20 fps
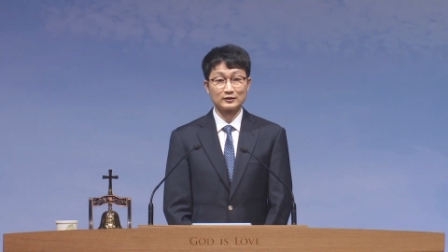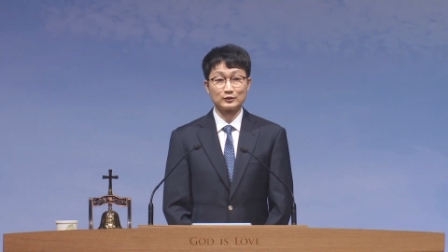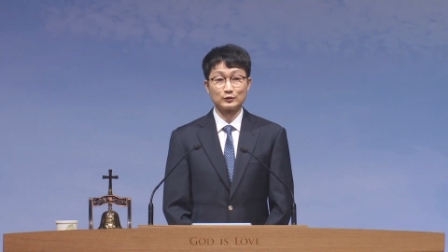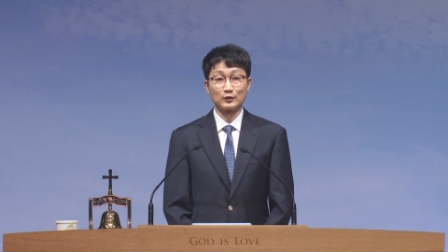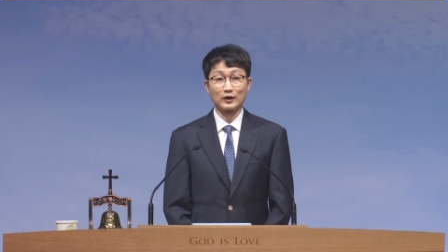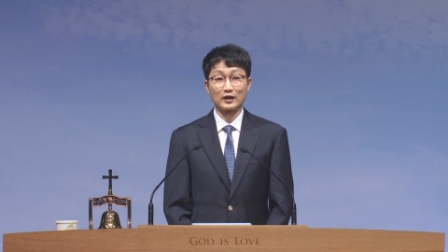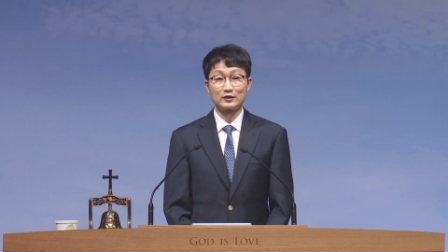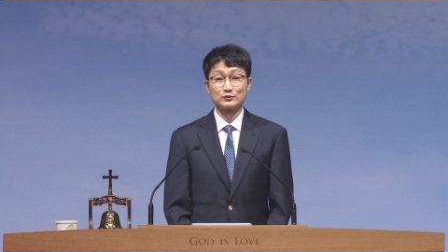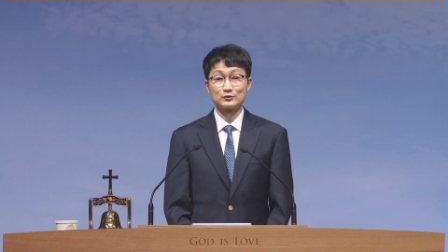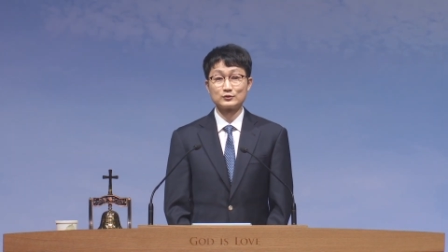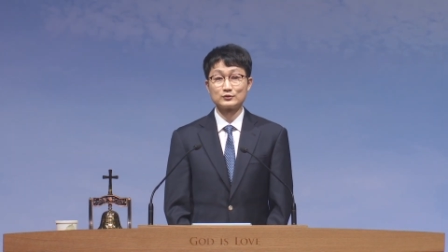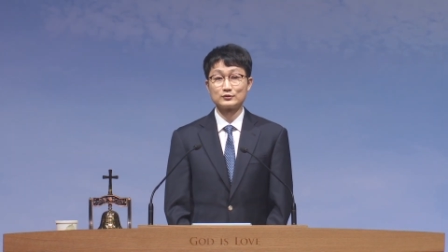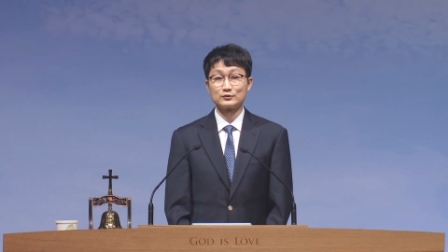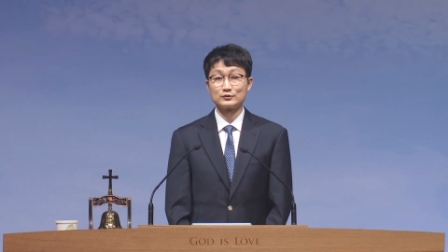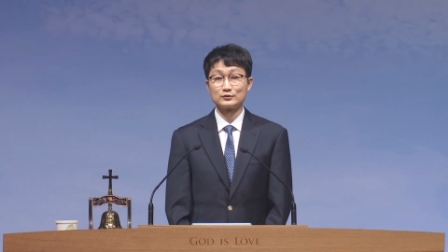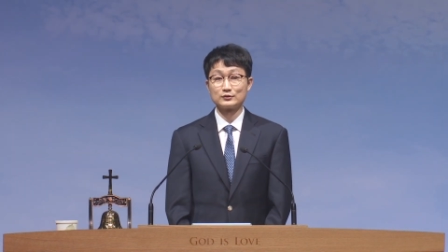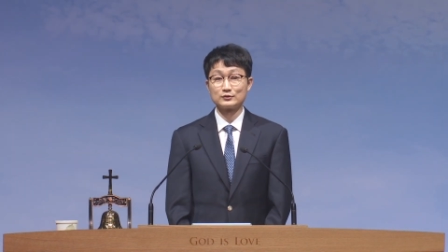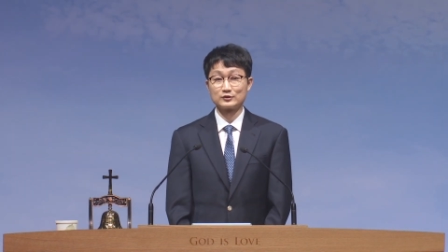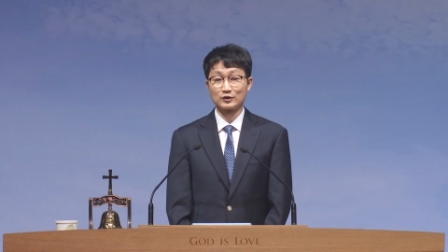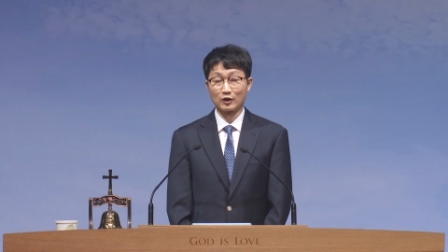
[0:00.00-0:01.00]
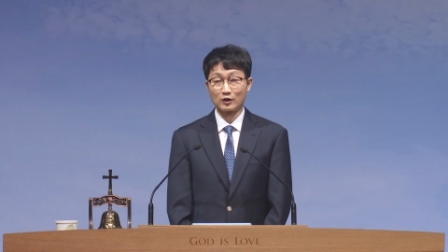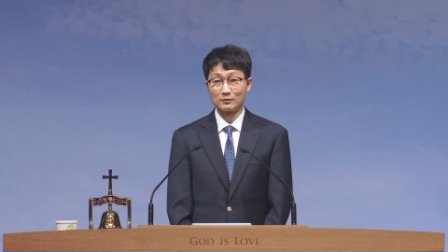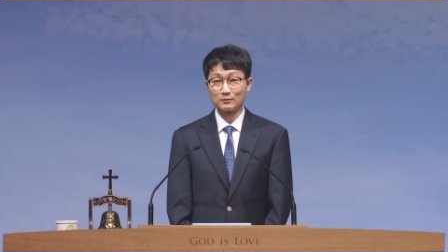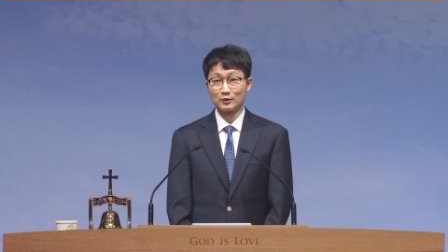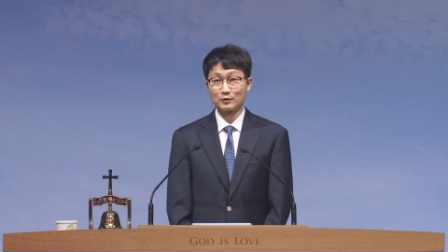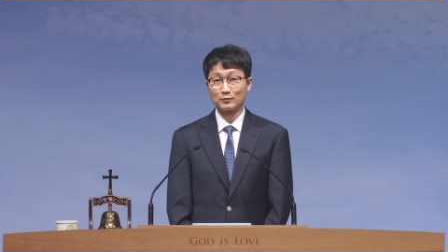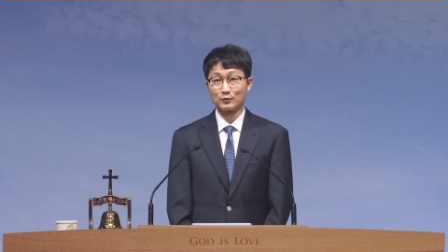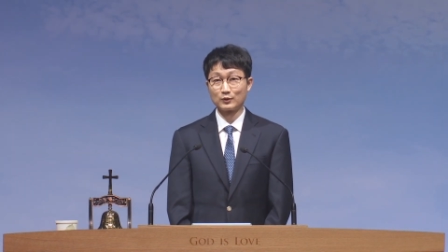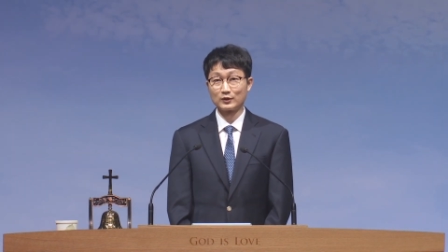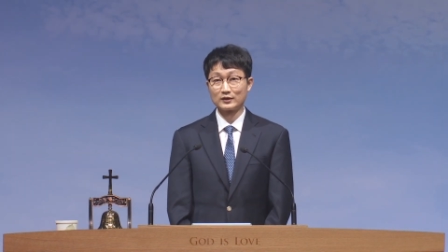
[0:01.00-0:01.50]
그리고 아주 젊어
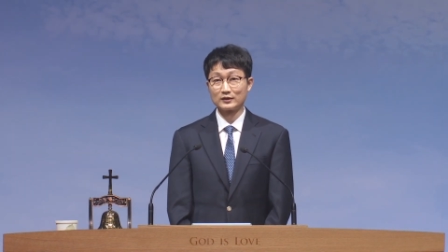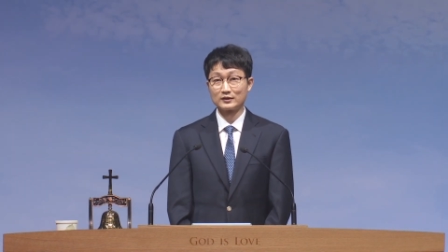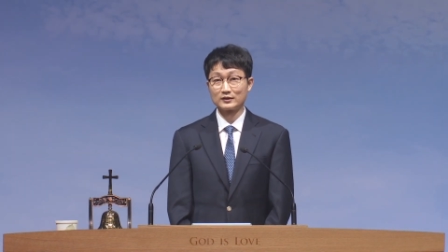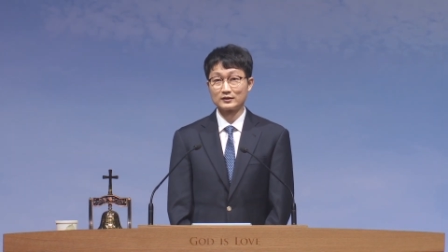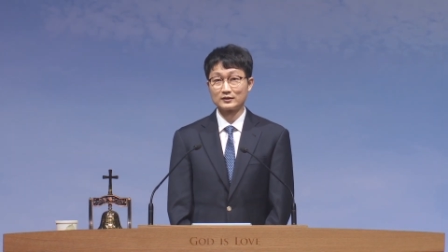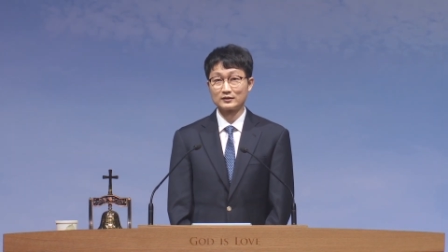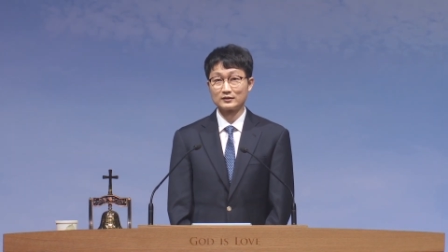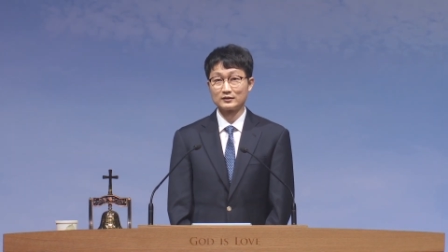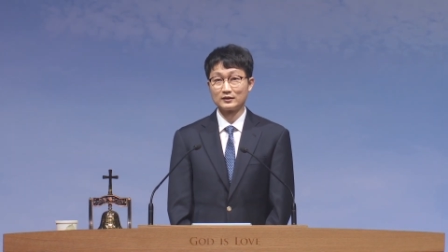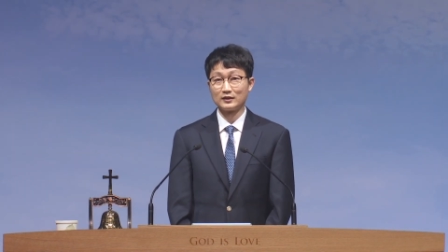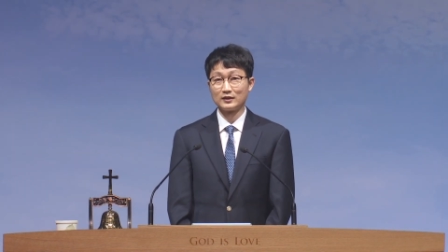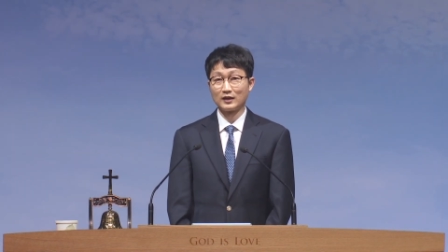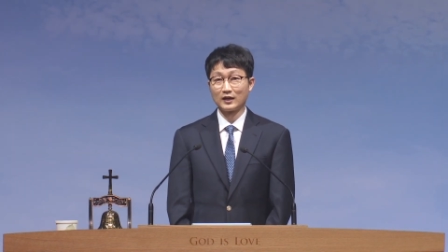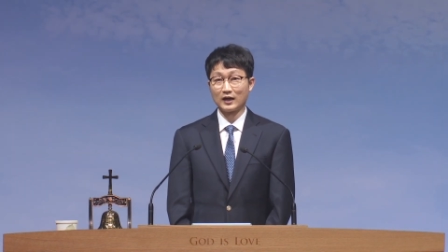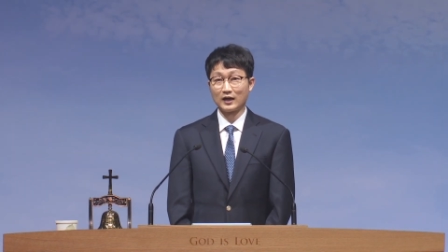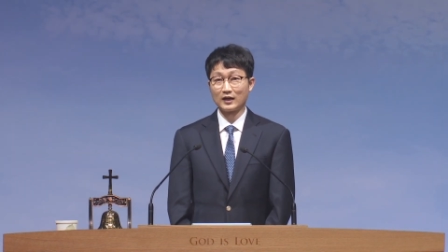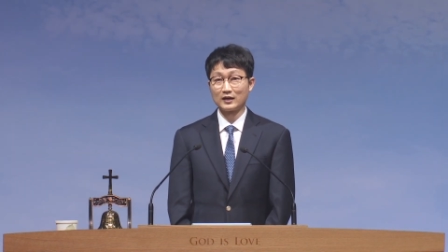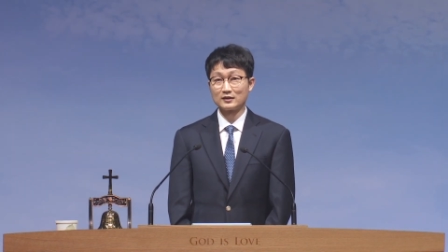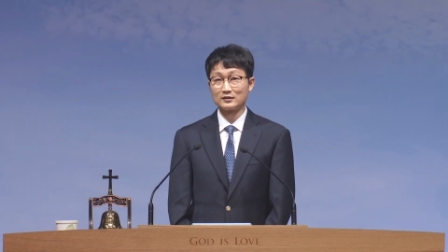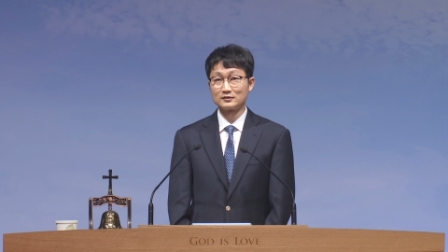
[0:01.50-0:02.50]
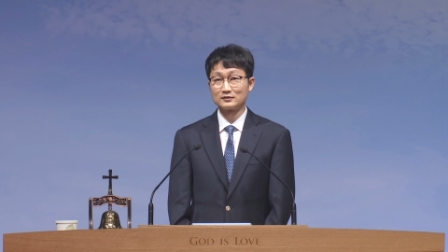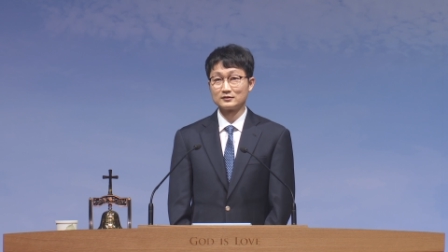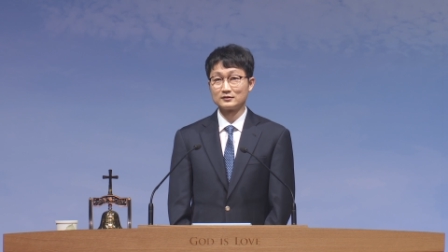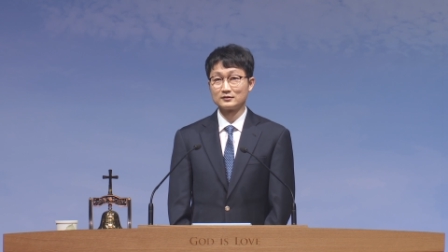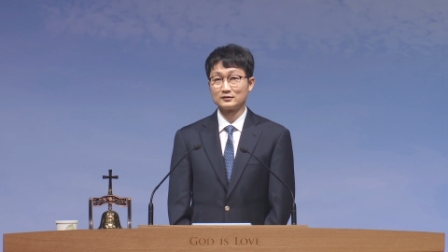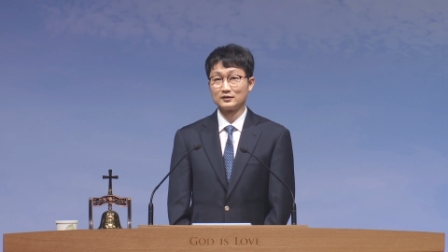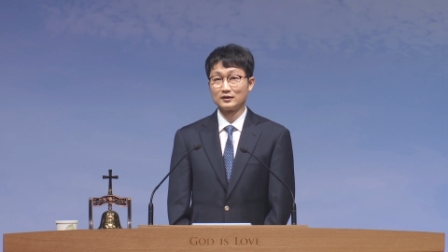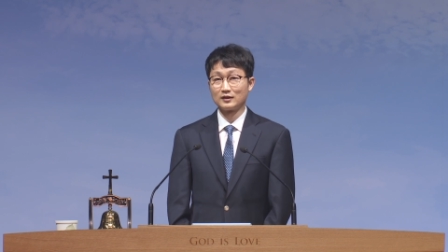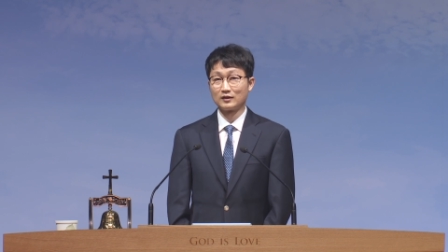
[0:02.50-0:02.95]
보이는 한